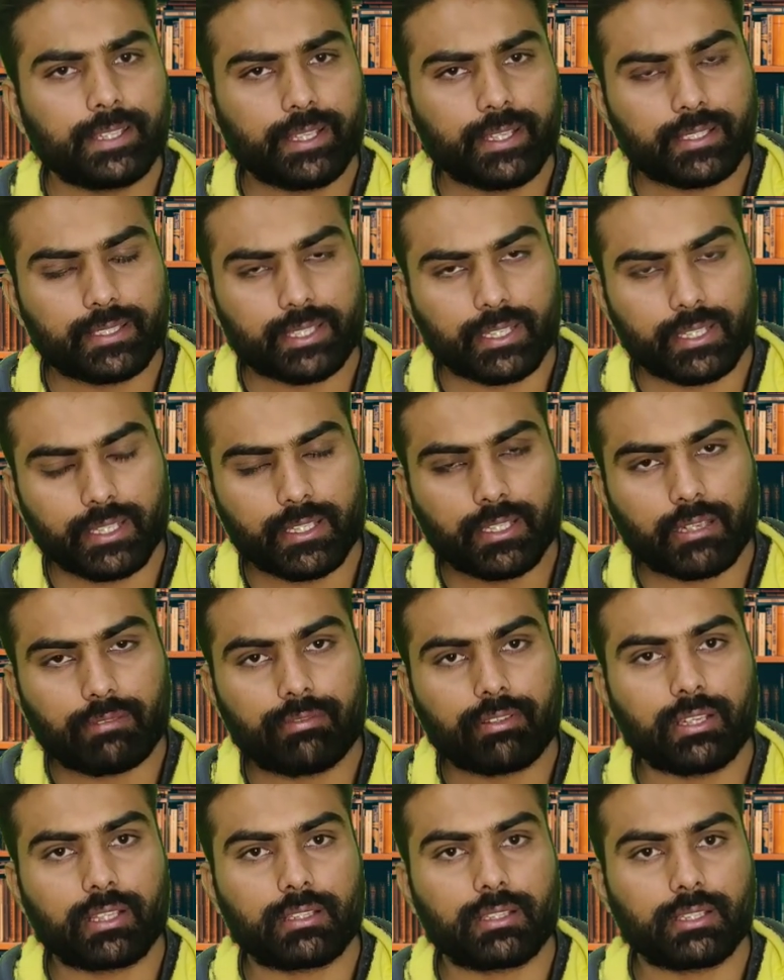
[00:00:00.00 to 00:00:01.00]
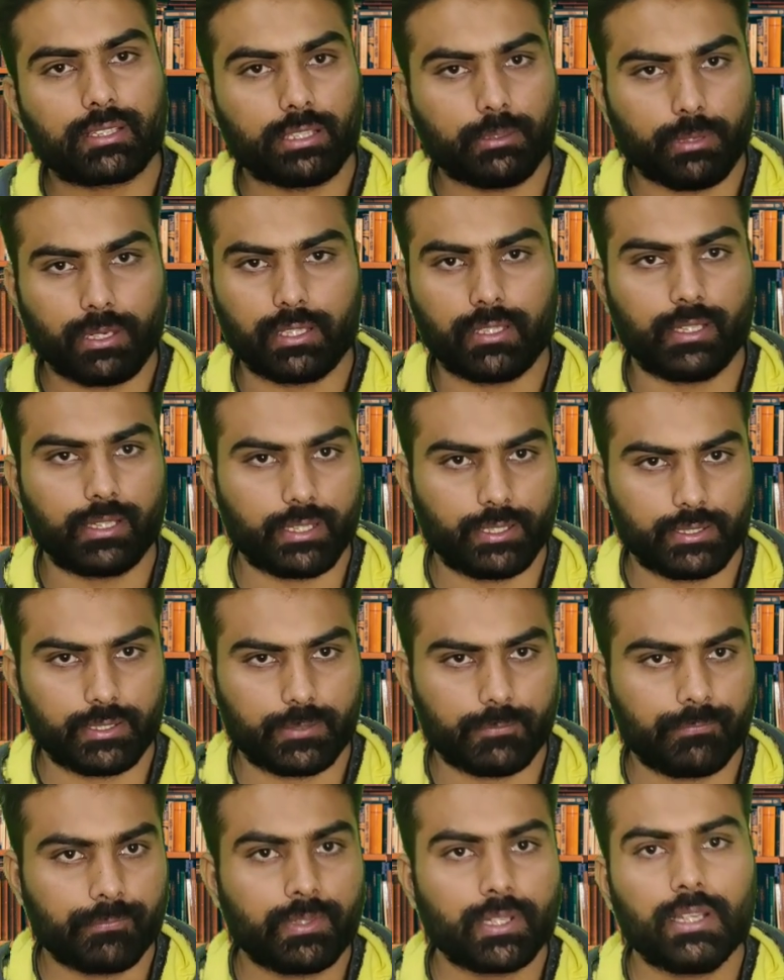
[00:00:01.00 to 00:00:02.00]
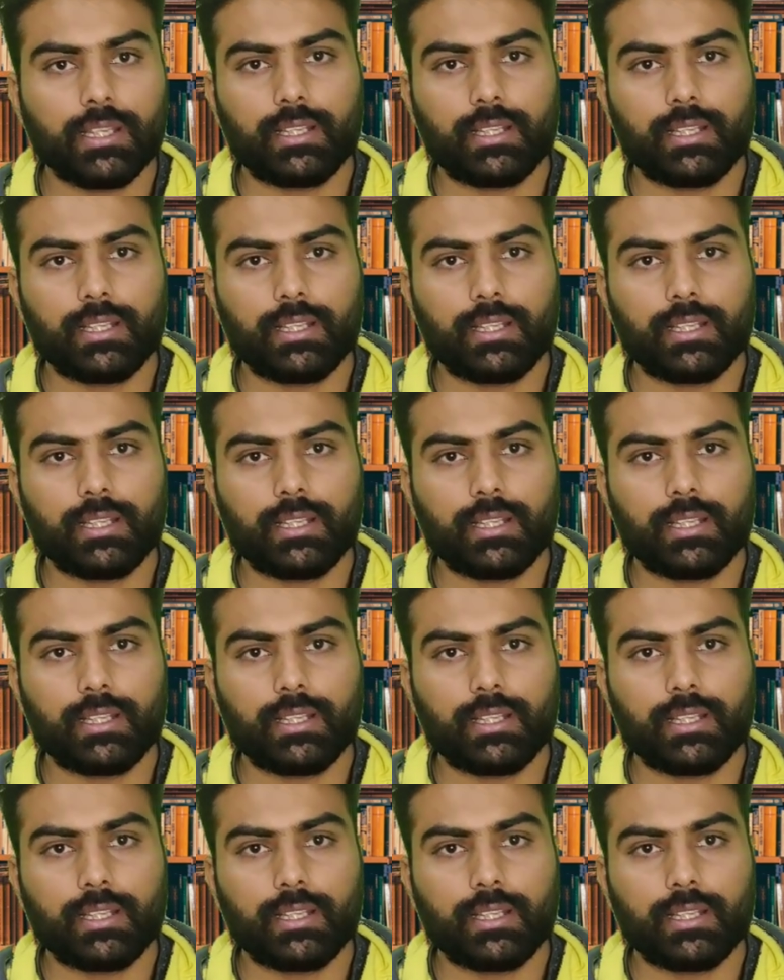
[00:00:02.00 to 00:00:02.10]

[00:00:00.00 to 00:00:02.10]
ये तहरीक काफ़ी हद तक दबा दी गई थी